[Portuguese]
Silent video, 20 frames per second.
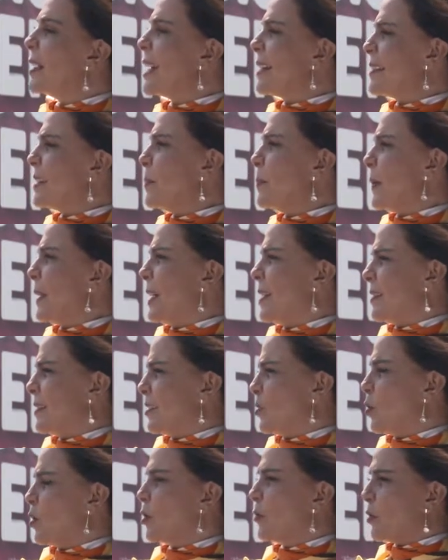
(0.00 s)
E as
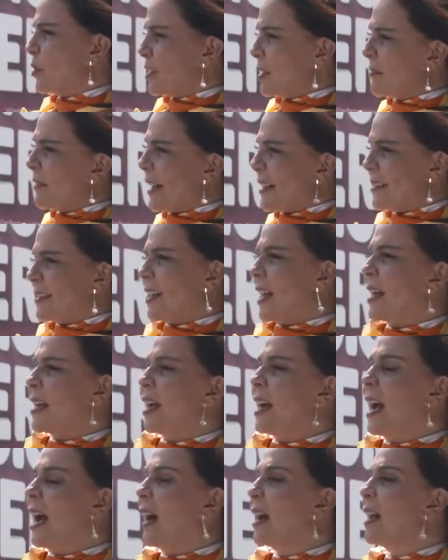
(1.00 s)
empresas, quando você vai
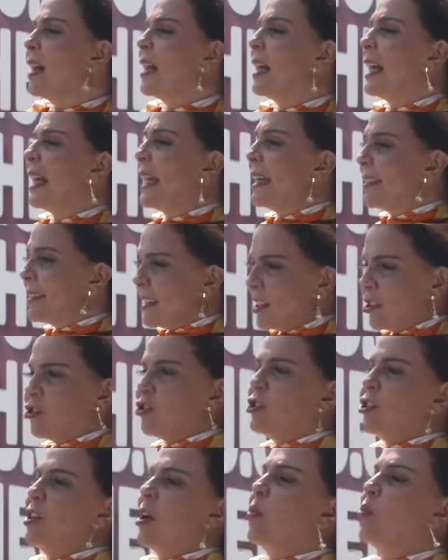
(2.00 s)
descarregar,
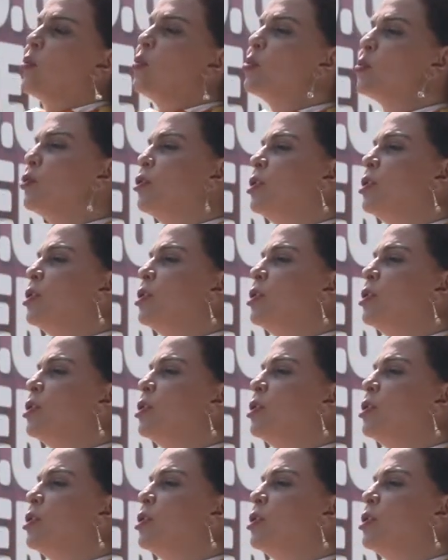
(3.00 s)
existe algum